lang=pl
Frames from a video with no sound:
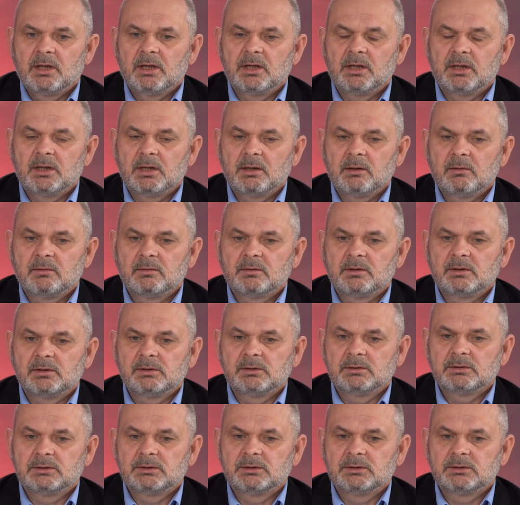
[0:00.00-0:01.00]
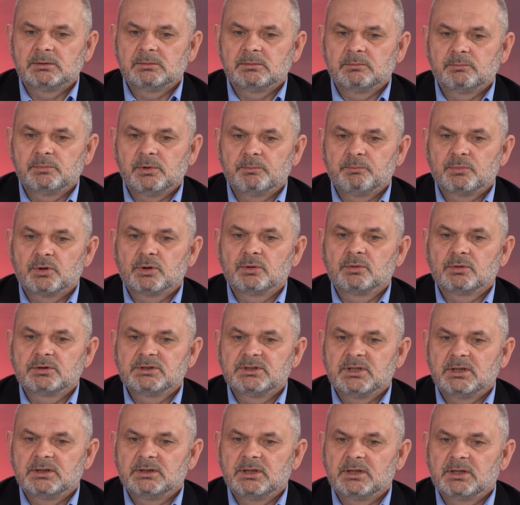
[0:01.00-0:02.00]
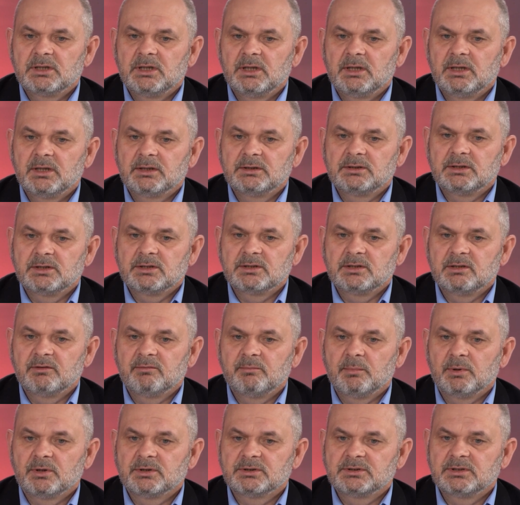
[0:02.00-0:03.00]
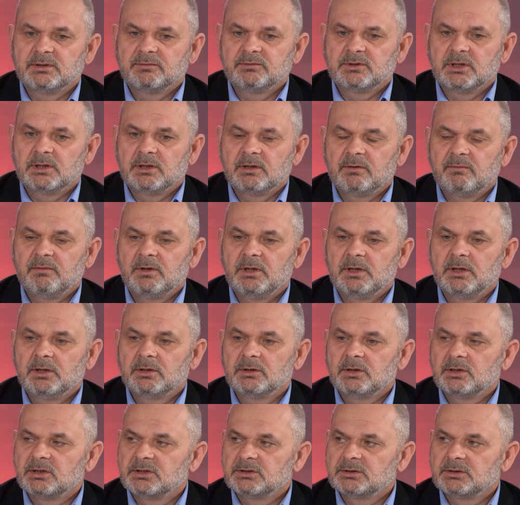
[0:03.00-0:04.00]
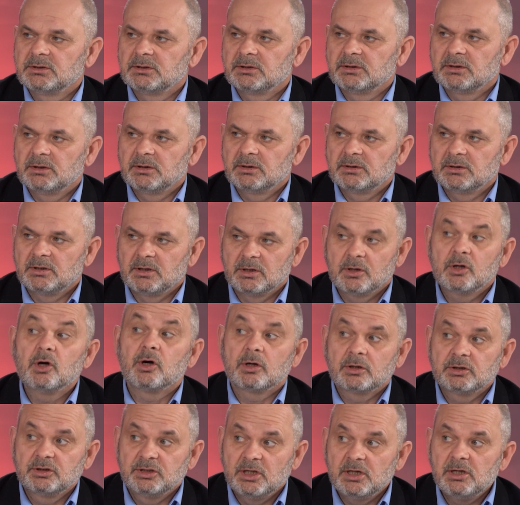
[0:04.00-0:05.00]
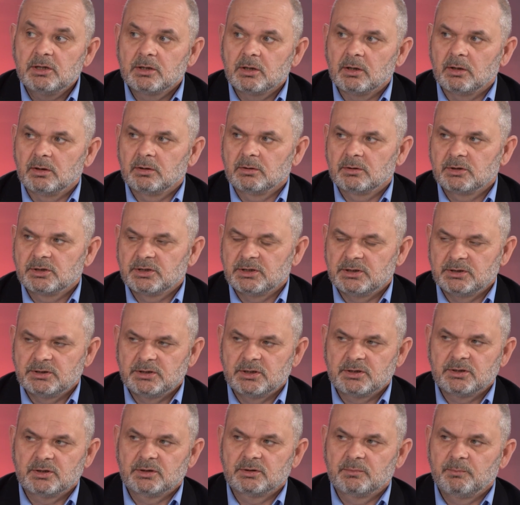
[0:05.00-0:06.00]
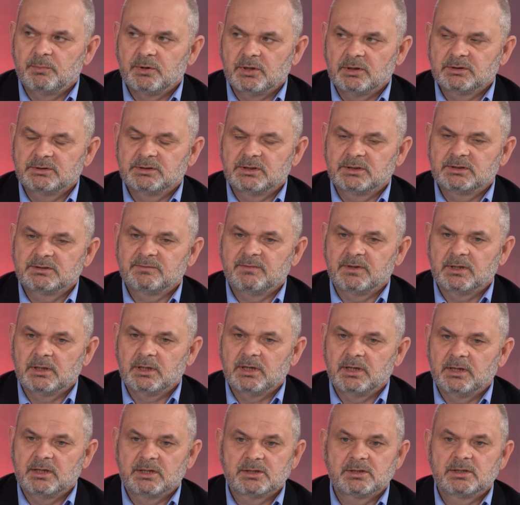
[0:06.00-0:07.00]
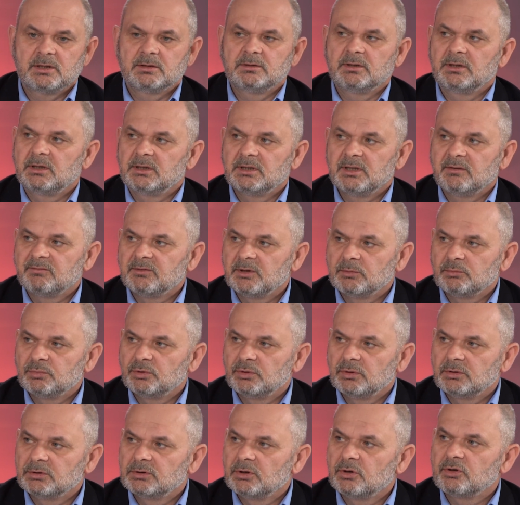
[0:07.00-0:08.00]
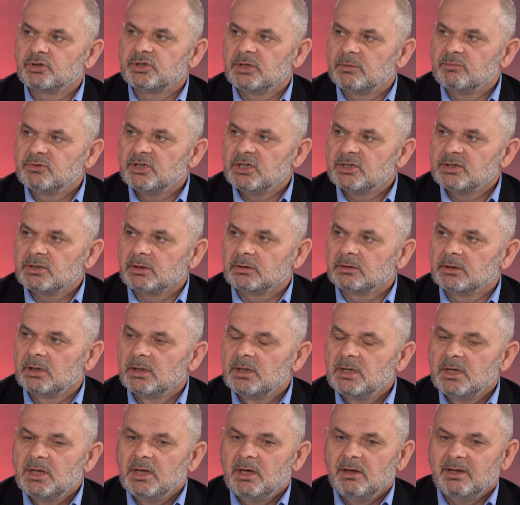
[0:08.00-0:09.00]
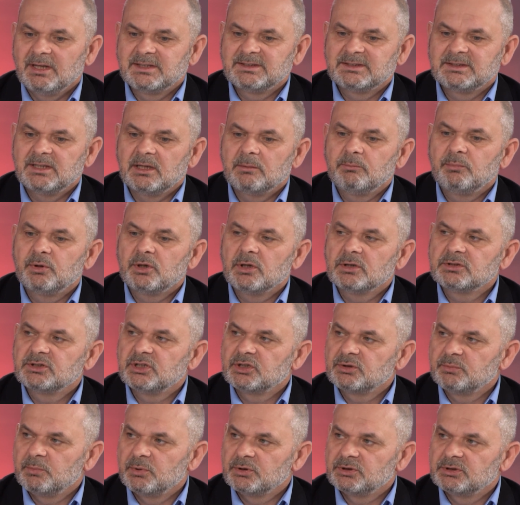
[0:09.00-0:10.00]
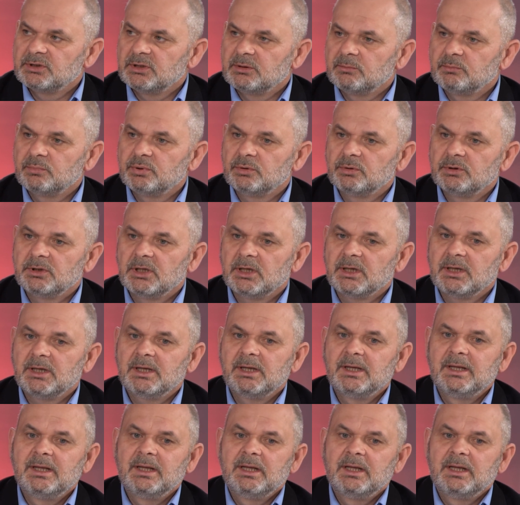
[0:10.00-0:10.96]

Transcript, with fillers: e, produkcja energii elektrycznej w Polsce w tej chwili to jest tylko 60% z węgla, jeszcze do niedawna było to 80%. Więc ten proces postępuje